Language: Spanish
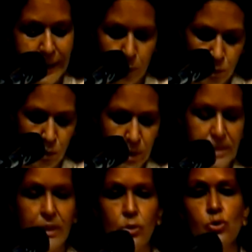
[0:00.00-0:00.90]
y
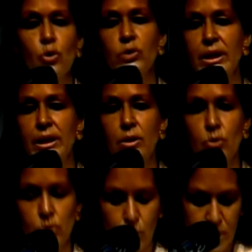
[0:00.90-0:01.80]
autores de los
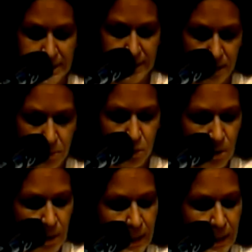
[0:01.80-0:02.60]
contenidos de un acervo.